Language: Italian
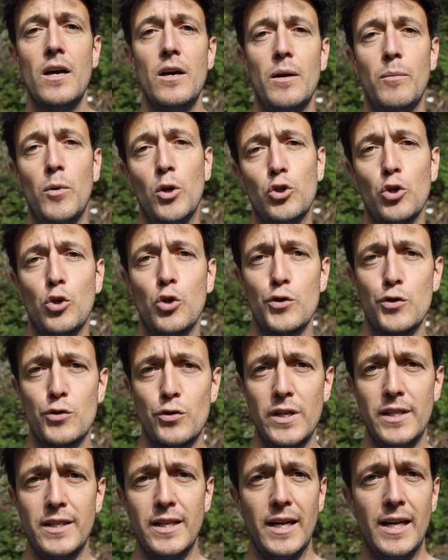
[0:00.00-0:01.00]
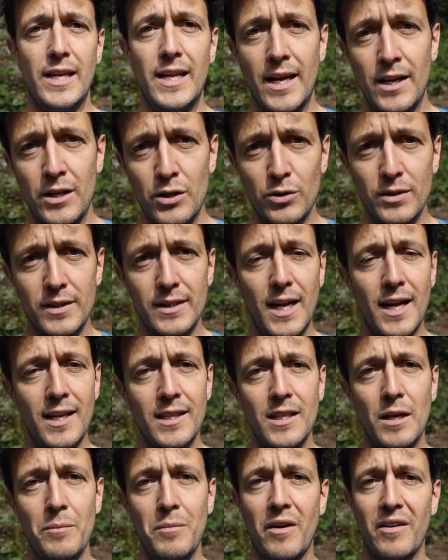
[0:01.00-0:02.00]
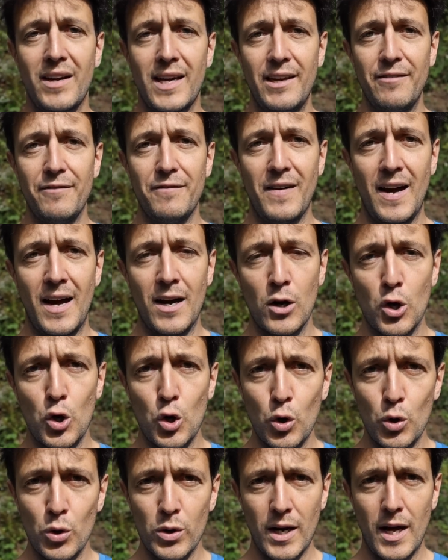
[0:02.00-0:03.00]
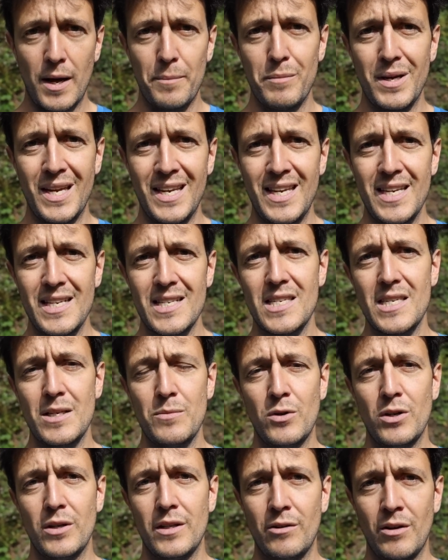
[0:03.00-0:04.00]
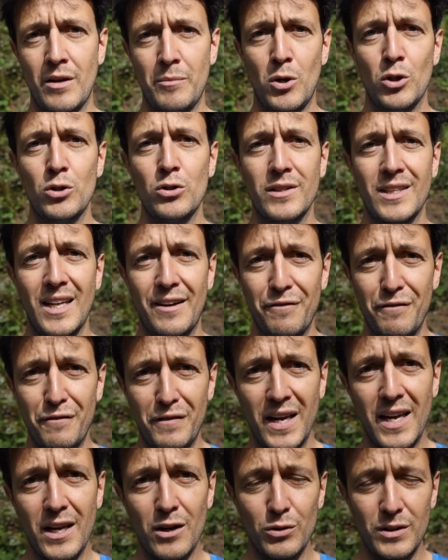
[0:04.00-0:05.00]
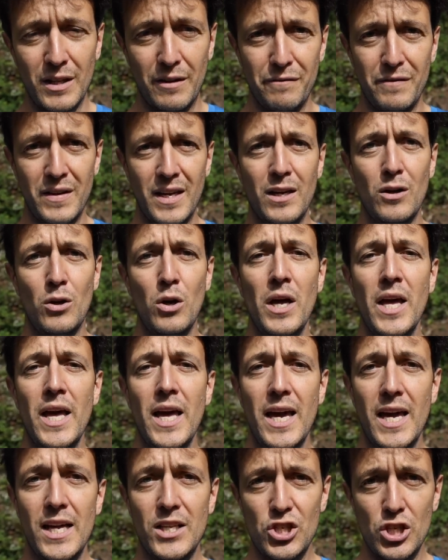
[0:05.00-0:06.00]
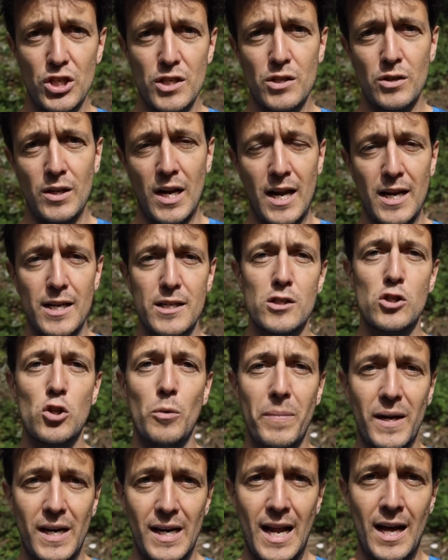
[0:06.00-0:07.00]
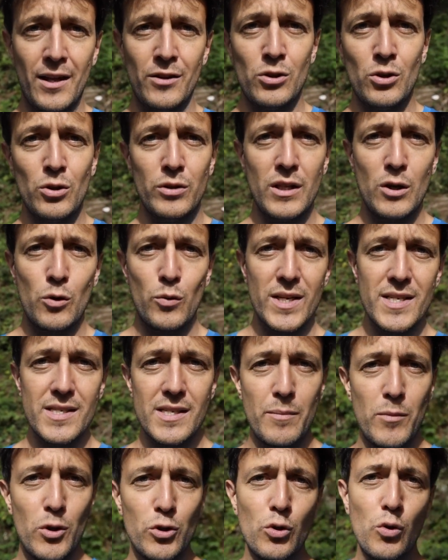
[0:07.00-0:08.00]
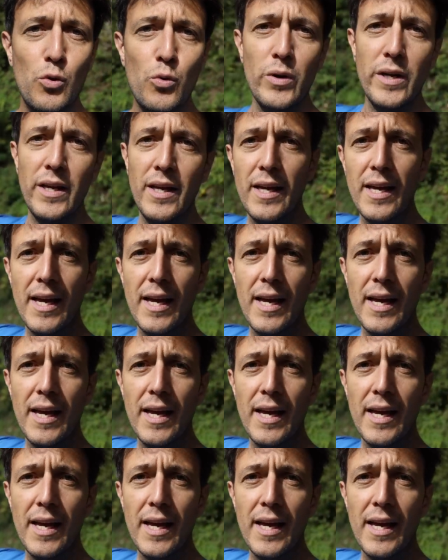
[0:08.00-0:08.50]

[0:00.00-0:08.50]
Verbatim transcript: una moto costruita negli anni 80 ma che va ancora benissimo ed è una moto davvero davvero eccezionale. Sto parlando di questa moto qui,